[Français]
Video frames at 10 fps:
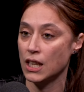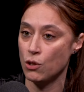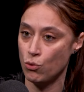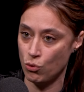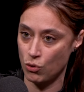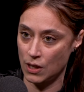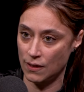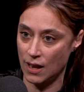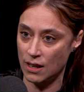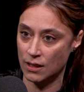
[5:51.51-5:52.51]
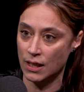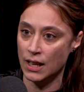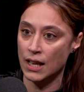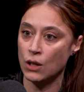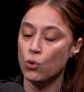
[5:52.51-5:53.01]
et du sociétal,
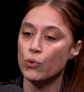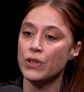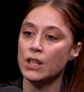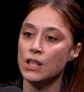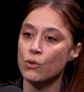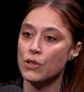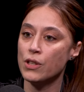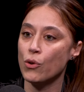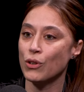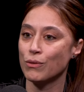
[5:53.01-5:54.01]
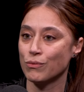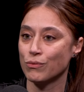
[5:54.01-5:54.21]
qu'on décline aussi en. Notre